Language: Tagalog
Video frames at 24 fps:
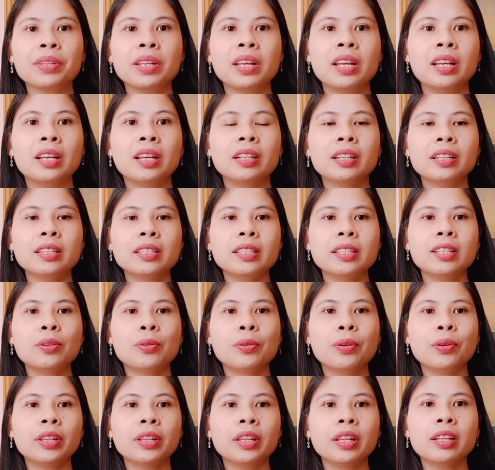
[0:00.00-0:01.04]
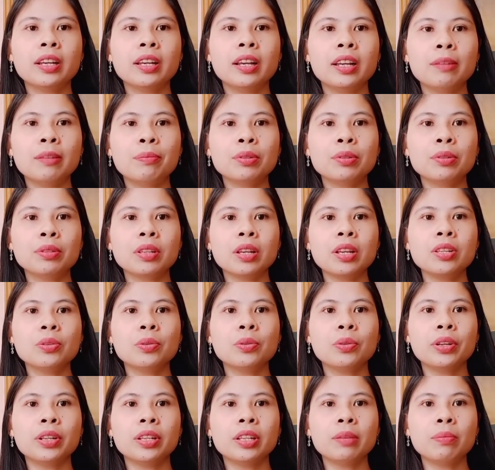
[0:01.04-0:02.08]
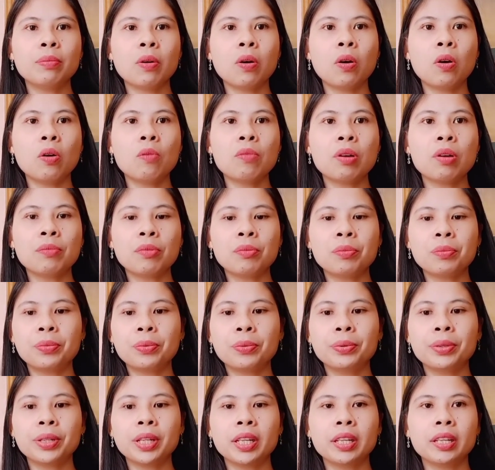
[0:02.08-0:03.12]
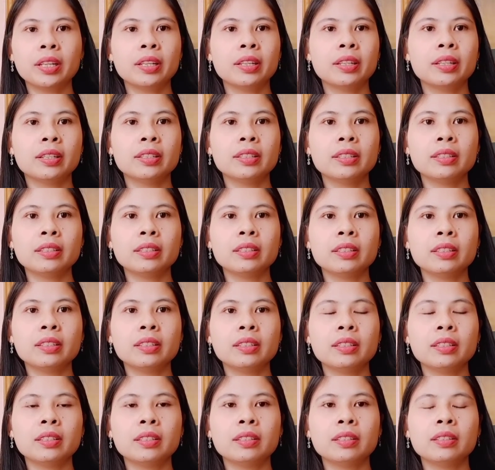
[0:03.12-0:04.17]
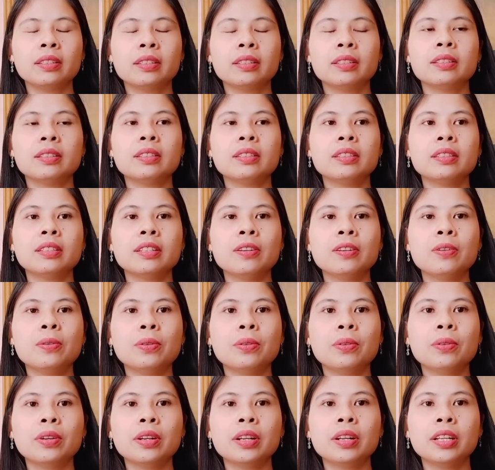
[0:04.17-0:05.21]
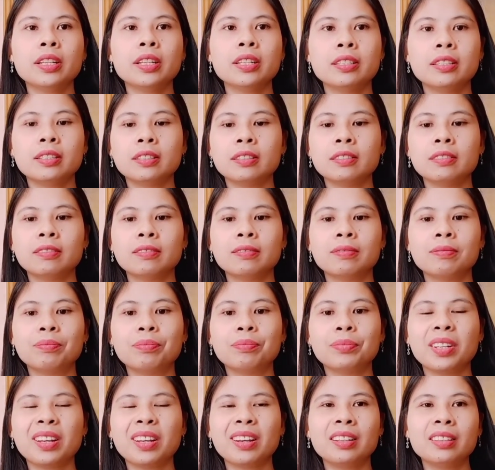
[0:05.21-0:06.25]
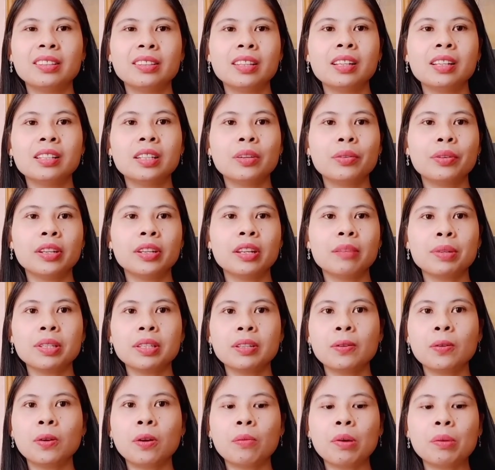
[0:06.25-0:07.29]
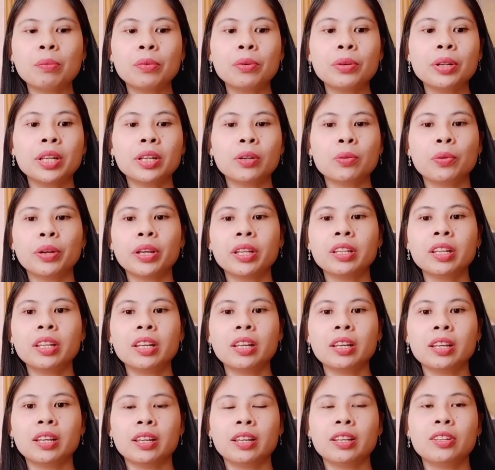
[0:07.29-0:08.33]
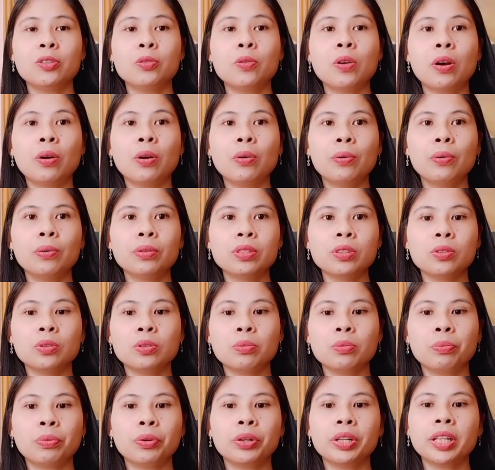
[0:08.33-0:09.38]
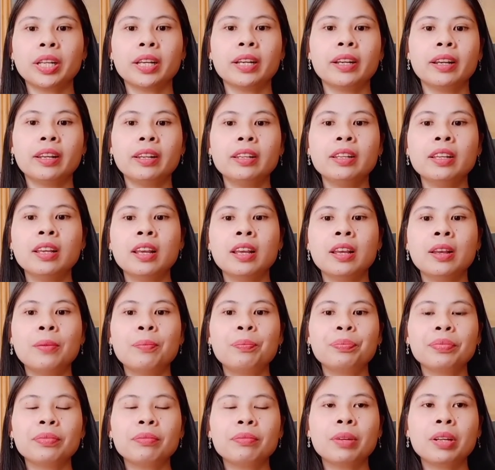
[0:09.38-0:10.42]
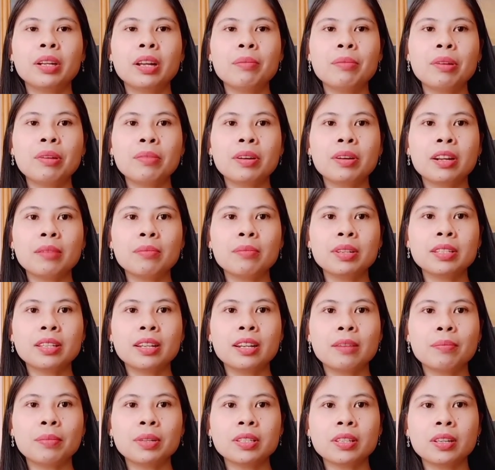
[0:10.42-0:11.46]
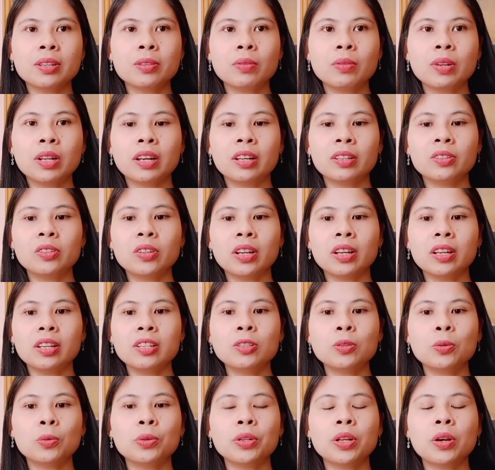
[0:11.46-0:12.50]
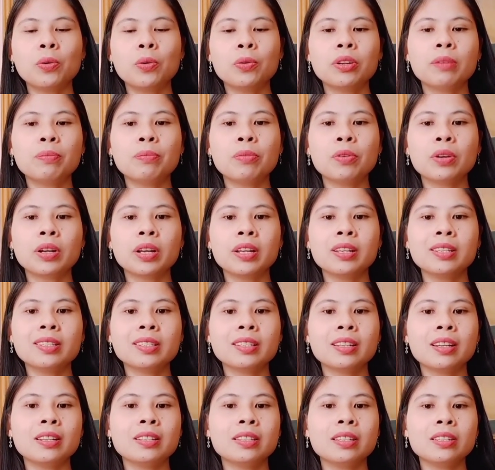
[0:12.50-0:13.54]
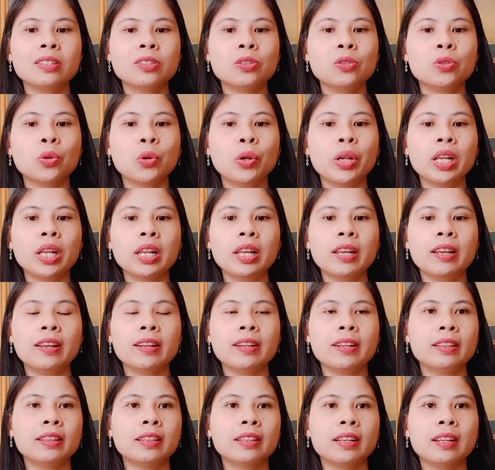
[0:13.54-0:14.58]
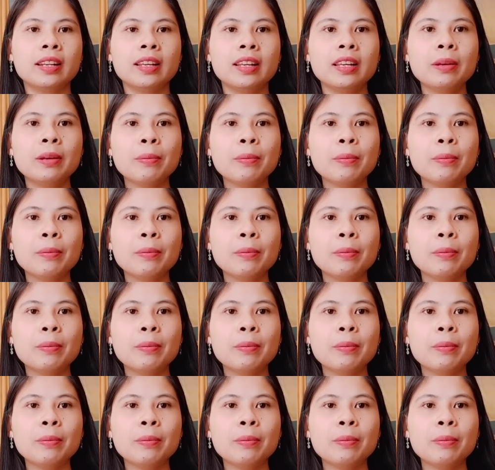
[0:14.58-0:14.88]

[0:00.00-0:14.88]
Kasi kung hindi dahil po sa inyo, hindi po ako mamumuni. Eh, siguro guys, until now hindi pa siguro ako mamuni kung hindi nyo ako sinusuportahan. Maraming maraming salamat sa inyo lahat guys. Una-una po guys, kay Sis Julie in Italy.